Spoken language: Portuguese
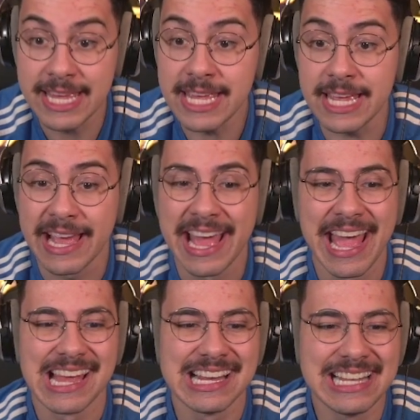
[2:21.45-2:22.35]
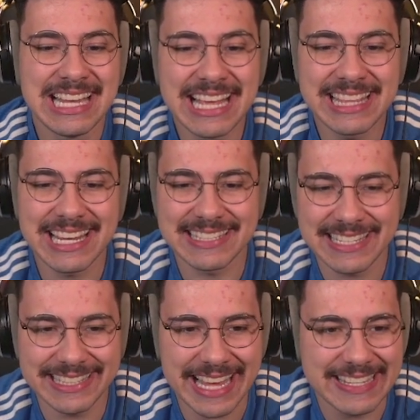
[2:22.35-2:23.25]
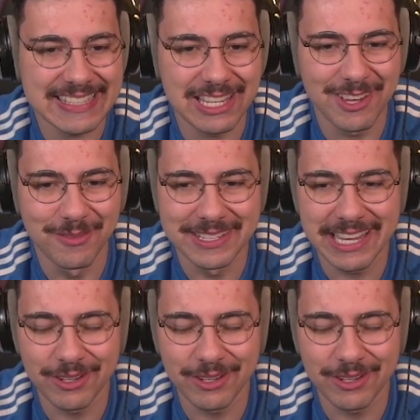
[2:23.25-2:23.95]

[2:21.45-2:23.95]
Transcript: E líder em assistências também, Musão.